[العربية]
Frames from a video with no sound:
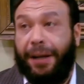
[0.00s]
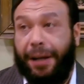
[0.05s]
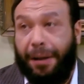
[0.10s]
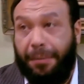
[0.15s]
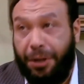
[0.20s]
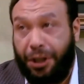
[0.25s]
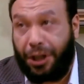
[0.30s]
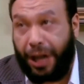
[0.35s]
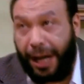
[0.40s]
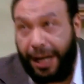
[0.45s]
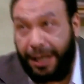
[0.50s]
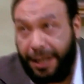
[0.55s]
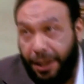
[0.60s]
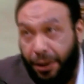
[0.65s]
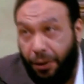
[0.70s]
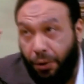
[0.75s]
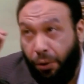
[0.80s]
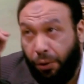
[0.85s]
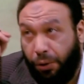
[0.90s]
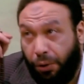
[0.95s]
احنا مش
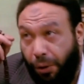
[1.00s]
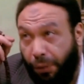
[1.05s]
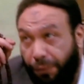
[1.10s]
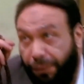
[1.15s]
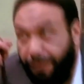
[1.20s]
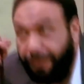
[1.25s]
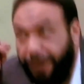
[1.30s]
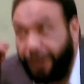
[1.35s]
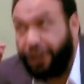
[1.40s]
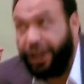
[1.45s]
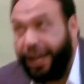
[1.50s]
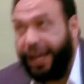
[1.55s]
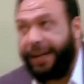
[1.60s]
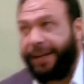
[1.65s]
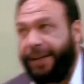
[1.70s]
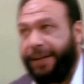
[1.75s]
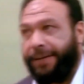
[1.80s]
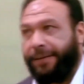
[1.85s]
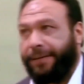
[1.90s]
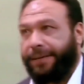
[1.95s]
عايزين ندخل في
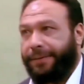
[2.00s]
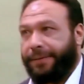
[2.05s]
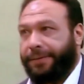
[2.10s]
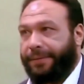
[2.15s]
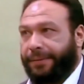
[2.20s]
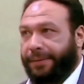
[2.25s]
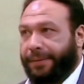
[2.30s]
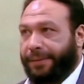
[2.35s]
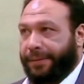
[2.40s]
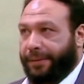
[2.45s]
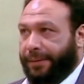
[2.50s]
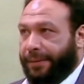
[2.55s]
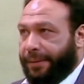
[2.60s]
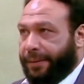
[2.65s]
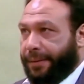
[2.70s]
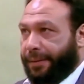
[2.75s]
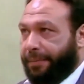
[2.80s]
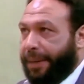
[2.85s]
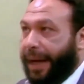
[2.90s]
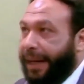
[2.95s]
مشاكل
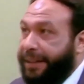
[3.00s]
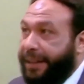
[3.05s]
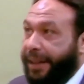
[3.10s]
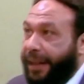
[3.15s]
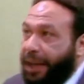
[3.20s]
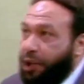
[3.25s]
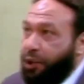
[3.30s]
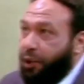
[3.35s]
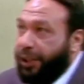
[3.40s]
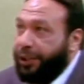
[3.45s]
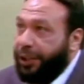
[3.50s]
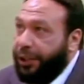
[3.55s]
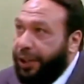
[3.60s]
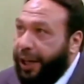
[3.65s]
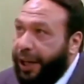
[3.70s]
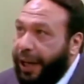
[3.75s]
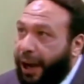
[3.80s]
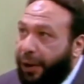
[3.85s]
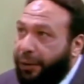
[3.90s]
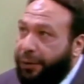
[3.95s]
ما عندناش وقت
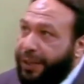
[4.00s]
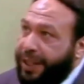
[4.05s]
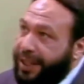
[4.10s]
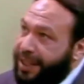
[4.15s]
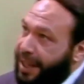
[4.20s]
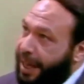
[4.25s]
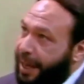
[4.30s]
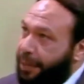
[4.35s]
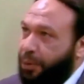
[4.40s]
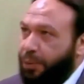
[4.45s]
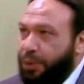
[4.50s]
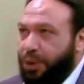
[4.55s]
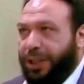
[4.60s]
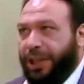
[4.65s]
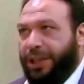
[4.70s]
نضيعه في اقسام